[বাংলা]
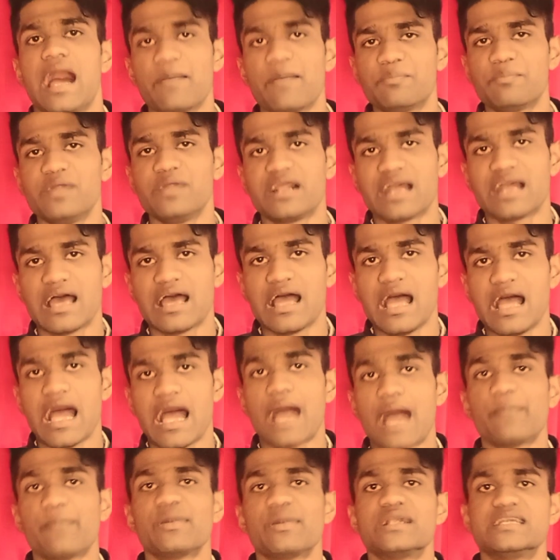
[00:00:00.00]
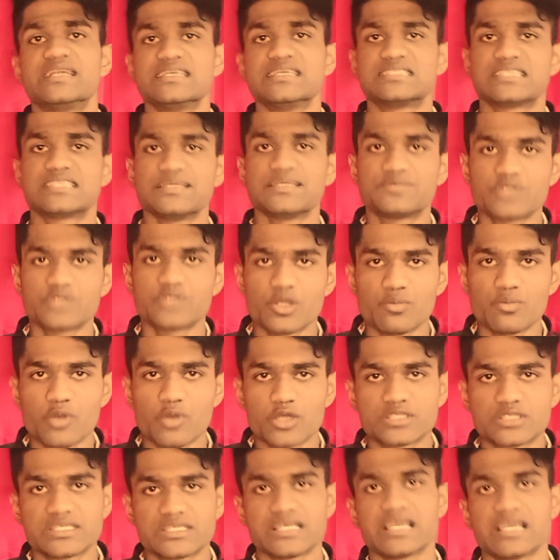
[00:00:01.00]
আপনারা আমার ডিসক্রিপশন
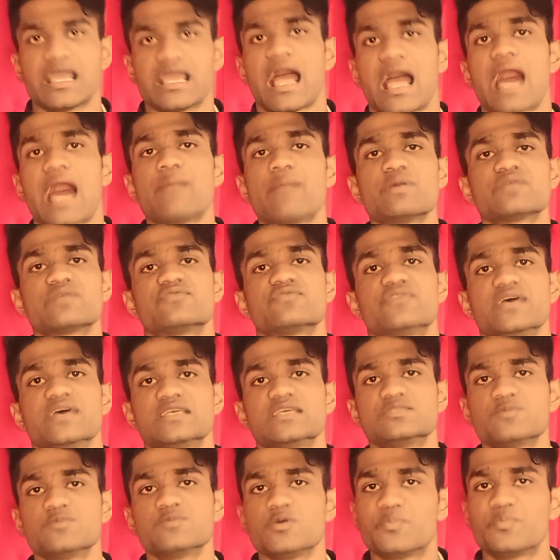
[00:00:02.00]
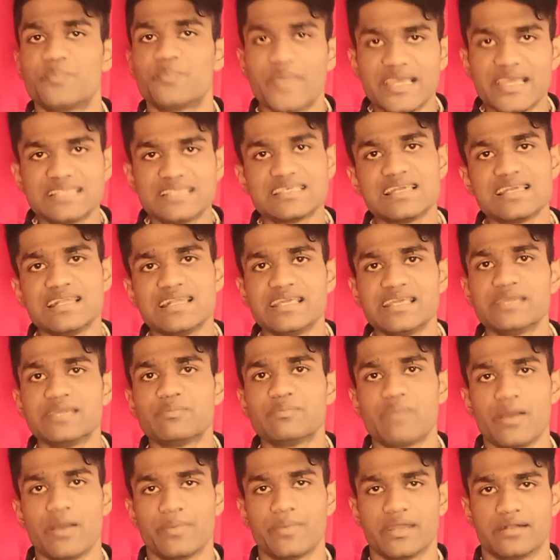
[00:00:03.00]
বক্সে আমার ফেসবুক পেজের লিঙ্ক
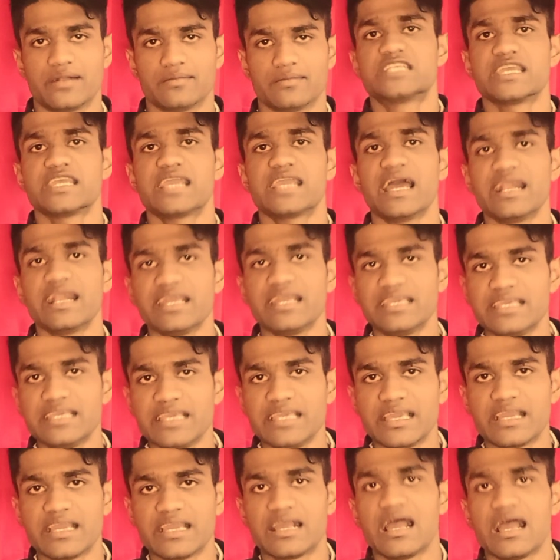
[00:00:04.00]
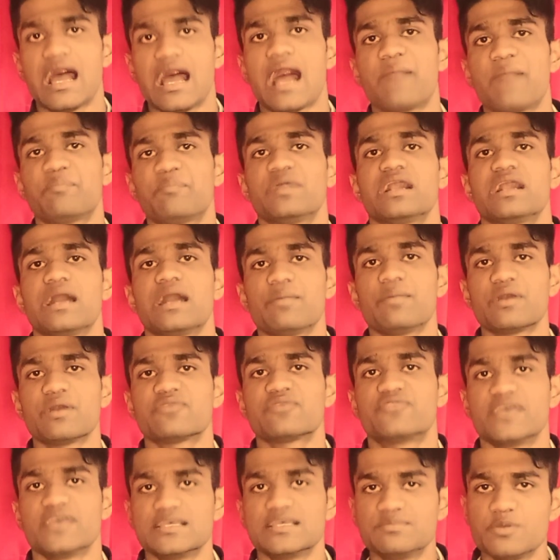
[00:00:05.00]
পাবেন সেখানে গিয়ে আপনারা আমার
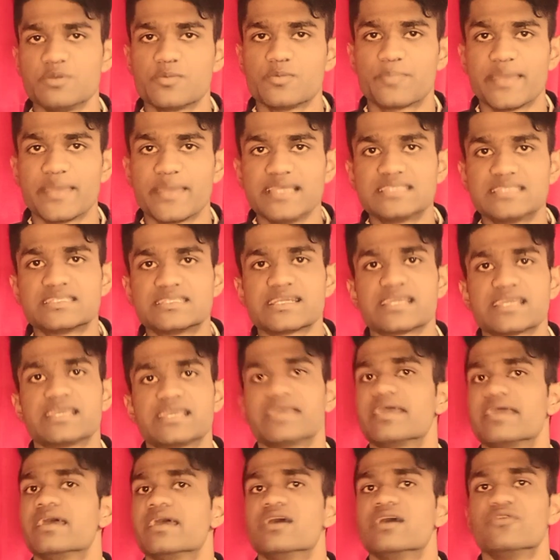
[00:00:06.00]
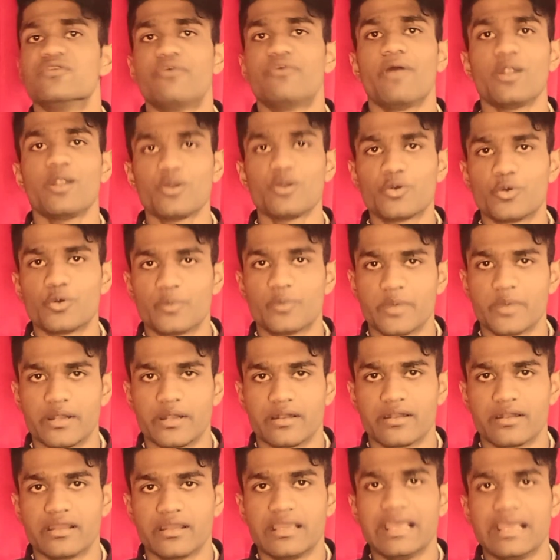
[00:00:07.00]
ফেসবুক পেজটাকে ফলো করবেন
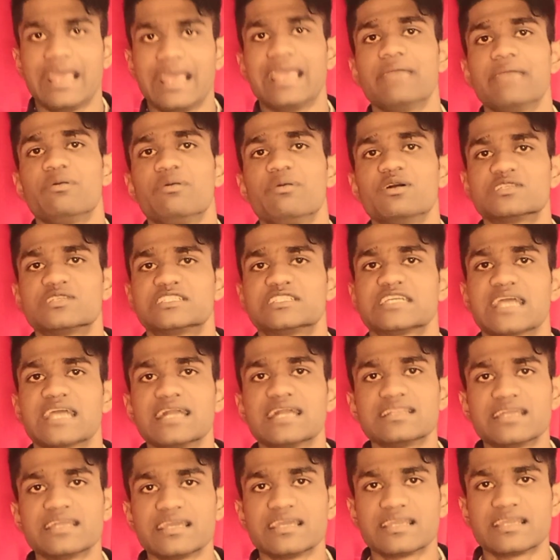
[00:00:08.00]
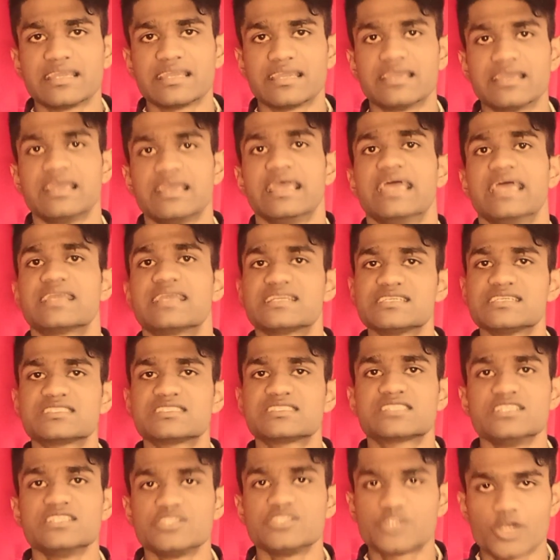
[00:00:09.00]
এবং সেখান থেকে একটি
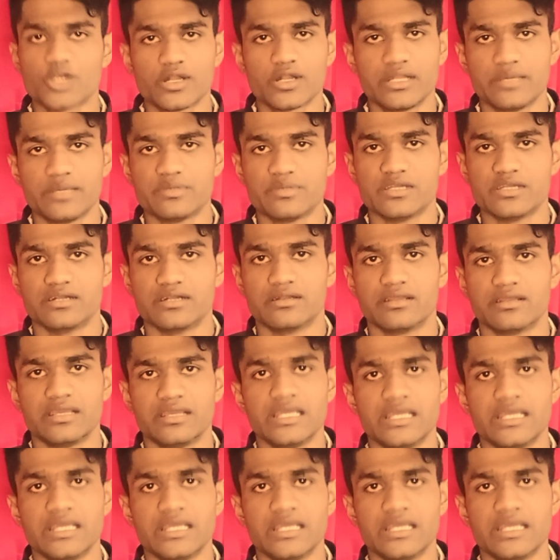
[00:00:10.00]
স্ক্রিনশট নেবেন